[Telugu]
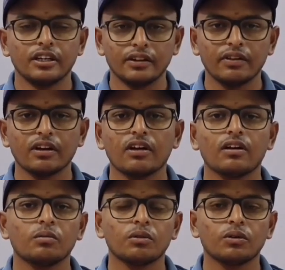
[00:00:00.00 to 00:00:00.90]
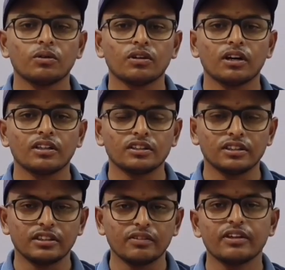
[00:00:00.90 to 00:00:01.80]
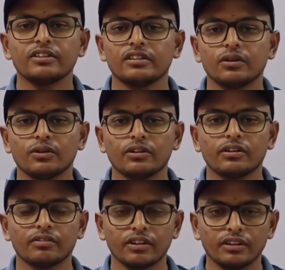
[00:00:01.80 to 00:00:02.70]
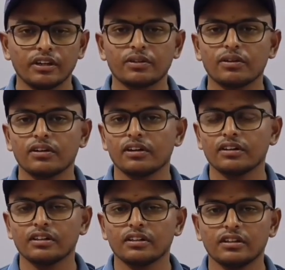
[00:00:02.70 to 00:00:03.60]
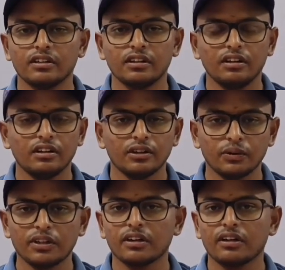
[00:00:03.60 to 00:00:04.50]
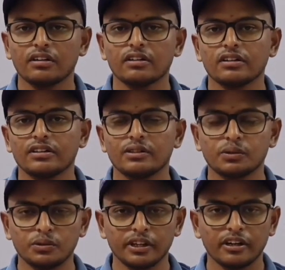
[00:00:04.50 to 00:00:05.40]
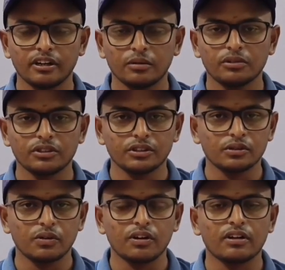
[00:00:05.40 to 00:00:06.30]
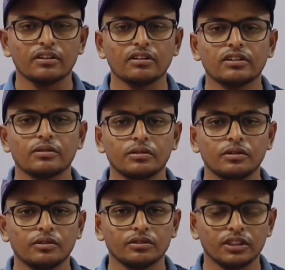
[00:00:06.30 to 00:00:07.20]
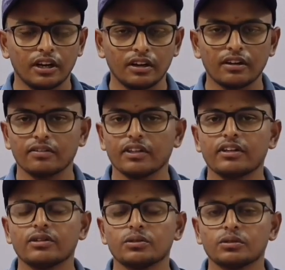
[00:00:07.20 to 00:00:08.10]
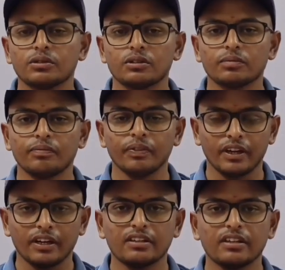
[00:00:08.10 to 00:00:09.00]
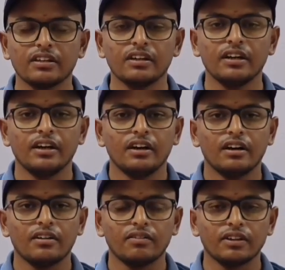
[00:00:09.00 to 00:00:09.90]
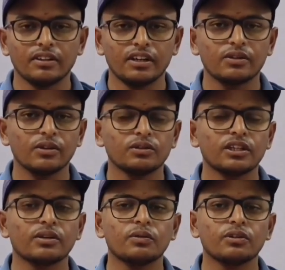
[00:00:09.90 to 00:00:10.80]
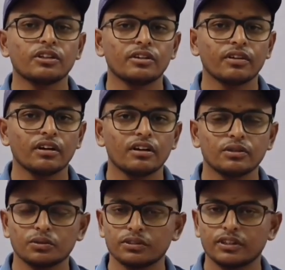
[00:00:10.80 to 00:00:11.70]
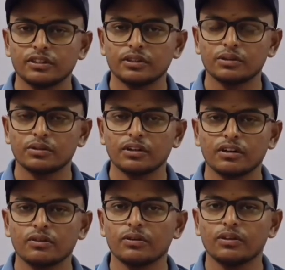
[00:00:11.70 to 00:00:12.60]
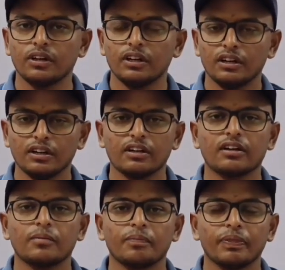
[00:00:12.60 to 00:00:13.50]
ఇటీవల కాలంలో అతి చిన్న వయసులోనే విద్యార్థులు కానీ యువత కానీ సూసైడ్ అటెంప్ట్స్ చేసుకోవడాన్ని చాలా విధిగా చూస్తున్నాం అయితే విద్యార్థులు చదువు ఒత్తిడి వల్ల సూసైడ్ చేసుకున్నారు లేదా